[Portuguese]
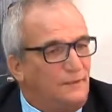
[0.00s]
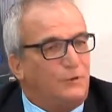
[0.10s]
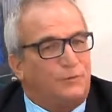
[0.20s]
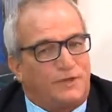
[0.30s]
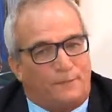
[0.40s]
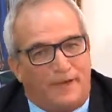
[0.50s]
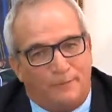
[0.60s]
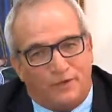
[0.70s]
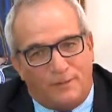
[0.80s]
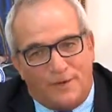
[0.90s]
Mas você vai,
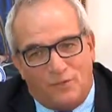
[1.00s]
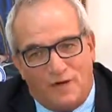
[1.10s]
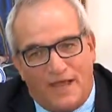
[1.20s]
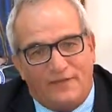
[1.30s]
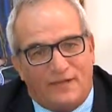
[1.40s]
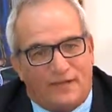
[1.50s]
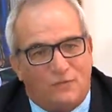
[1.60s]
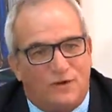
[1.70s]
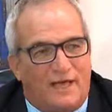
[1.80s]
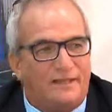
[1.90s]
você vai rolando, lá
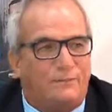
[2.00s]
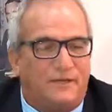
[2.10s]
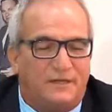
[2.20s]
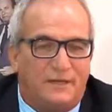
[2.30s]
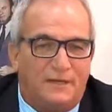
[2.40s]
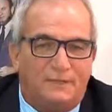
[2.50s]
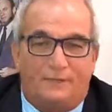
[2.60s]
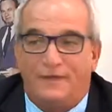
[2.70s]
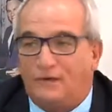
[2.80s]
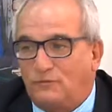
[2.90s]
rolando bem,
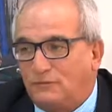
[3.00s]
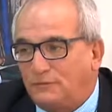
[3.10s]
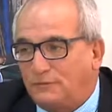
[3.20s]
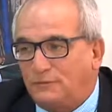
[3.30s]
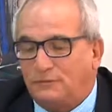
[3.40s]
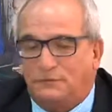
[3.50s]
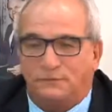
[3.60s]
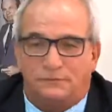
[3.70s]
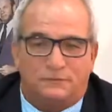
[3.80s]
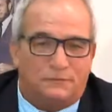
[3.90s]
via um,
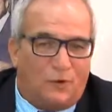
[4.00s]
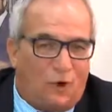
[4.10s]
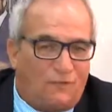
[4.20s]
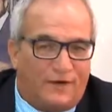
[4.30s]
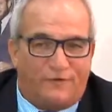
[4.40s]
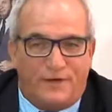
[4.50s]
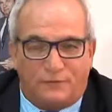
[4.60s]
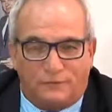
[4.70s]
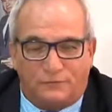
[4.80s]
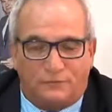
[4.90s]
um, um homem via
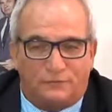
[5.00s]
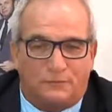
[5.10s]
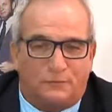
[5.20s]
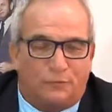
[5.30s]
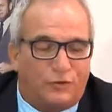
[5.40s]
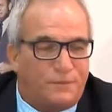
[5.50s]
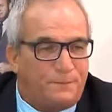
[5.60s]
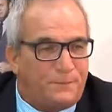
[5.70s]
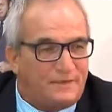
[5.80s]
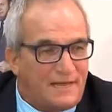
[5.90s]
um, um porto
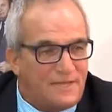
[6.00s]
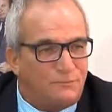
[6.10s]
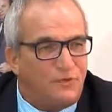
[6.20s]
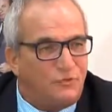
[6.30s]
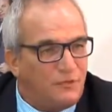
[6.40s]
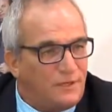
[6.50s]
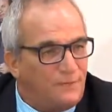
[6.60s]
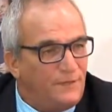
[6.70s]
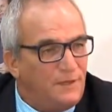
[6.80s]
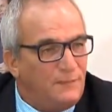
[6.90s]
para trás, bem,
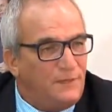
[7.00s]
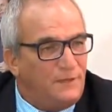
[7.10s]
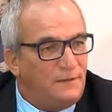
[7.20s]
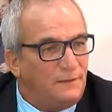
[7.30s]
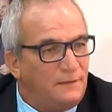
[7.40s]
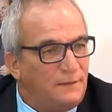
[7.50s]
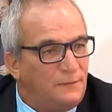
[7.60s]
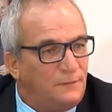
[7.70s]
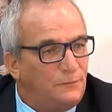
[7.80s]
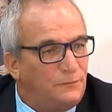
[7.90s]
duna, bem,
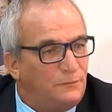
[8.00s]
um,